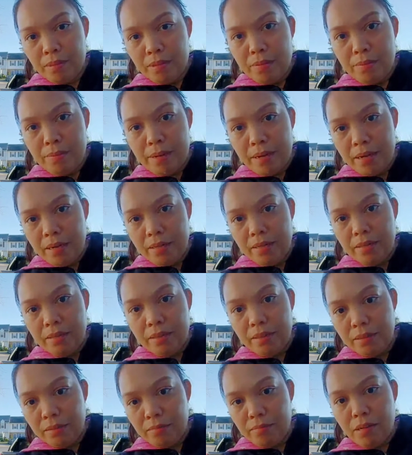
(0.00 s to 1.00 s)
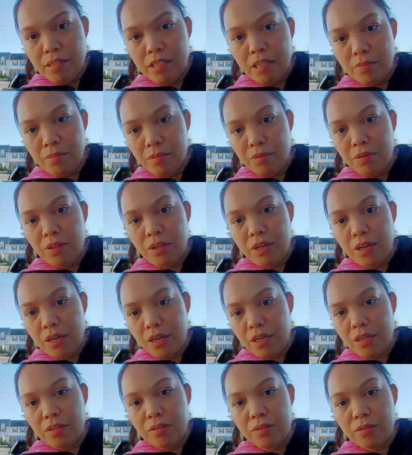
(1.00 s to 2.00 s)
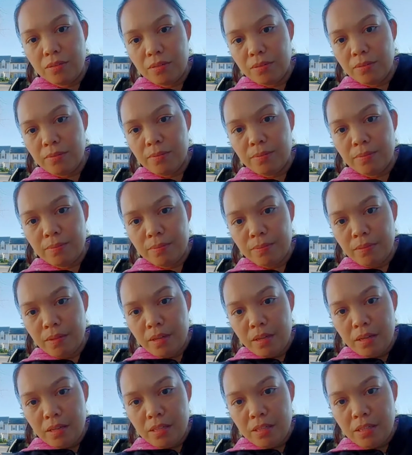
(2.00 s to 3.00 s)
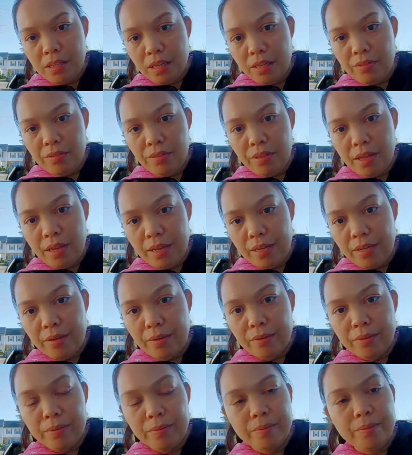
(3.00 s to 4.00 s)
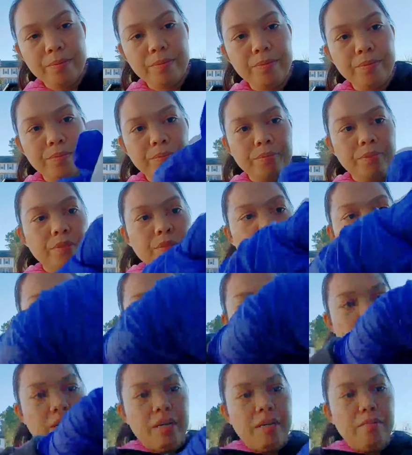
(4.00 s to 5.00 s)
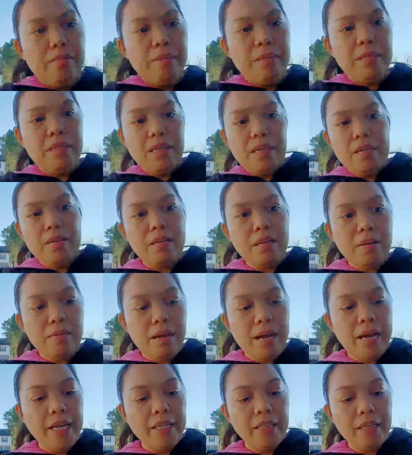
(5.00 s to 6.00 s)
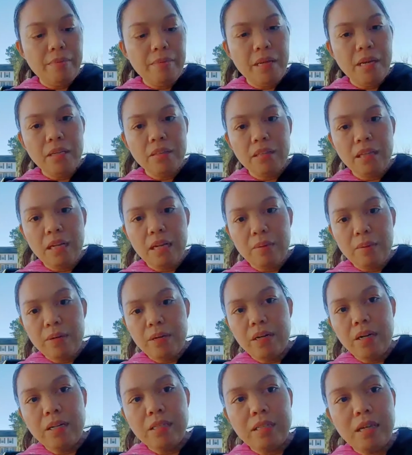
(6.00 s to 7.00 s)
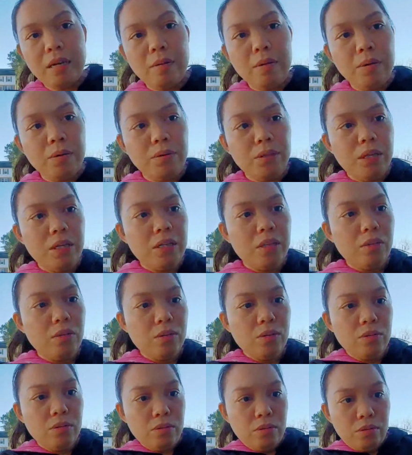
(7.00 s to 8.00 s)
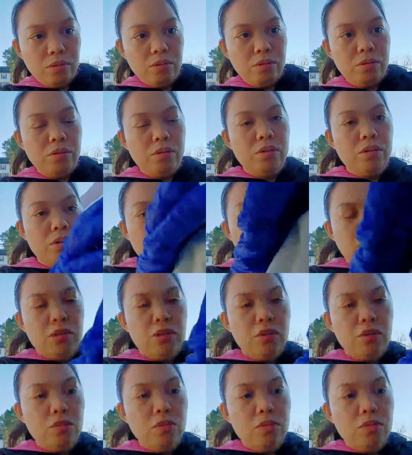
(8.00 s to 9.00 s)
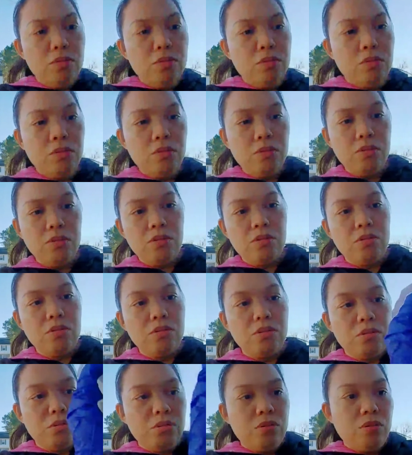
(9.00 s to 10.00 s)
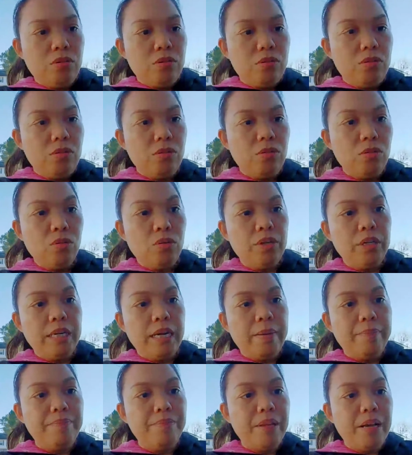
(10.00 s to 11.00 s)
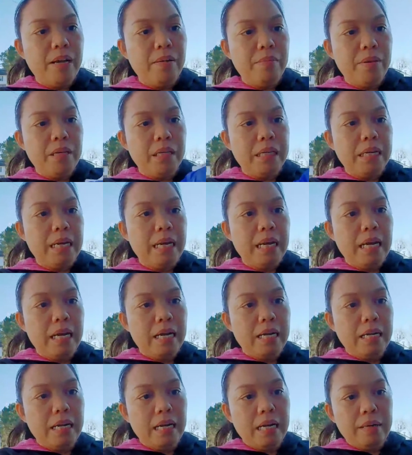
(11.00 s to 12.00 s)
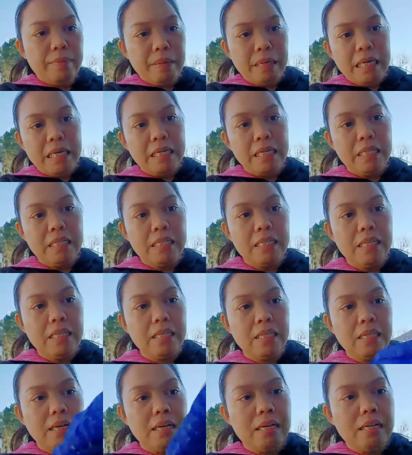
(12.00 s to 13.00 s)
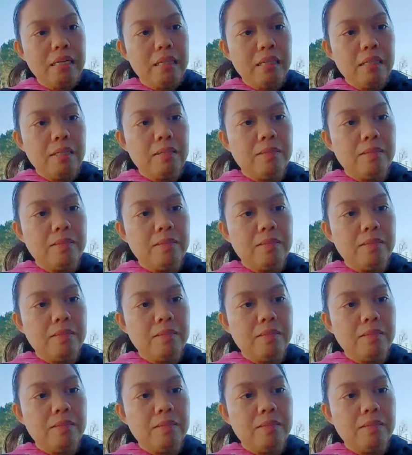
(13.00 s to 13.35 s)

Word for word: di ba Mas nabuti na rin yung safe tayo. Yan, pati, kahit kami lang dalawa ng asawa ko dito, yung doorknob namin, kailangan na malinis din yan